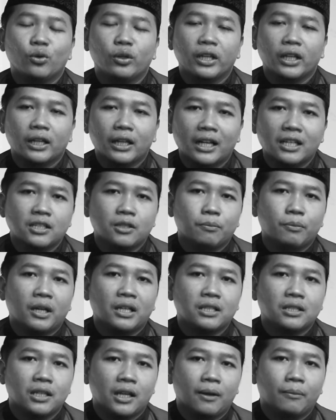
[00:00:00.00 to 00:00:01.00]
boneka
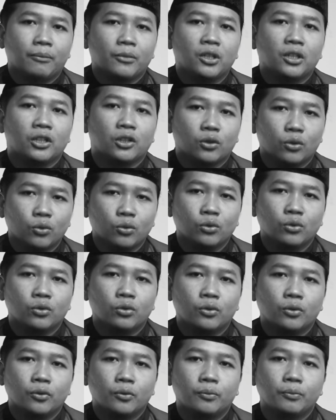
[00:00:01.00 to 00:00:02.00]
semacam itu
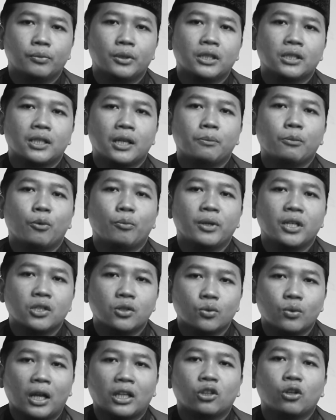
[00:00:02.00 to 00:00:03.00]
bisa
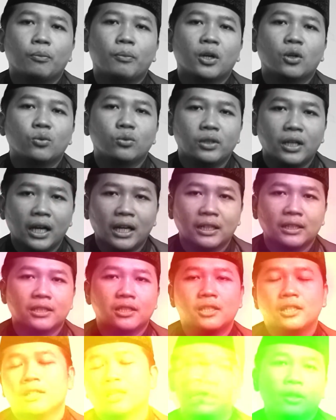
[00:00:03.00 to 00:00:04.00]
memicu atau mengundang
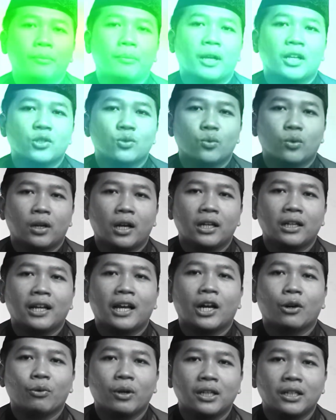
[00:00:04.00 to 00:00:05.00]
jin
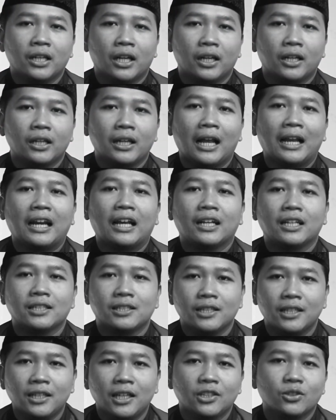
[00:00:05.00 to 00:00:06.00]
dimasukkan arwah dari anak
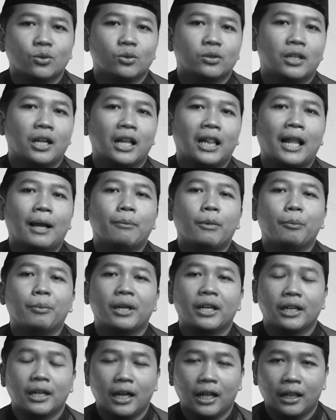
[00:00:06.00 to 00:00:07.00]
kecil yang sudah lama
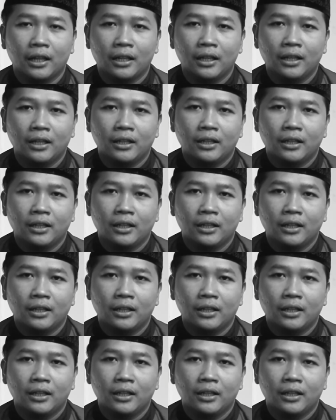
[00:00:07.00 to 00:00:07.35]
meninggal.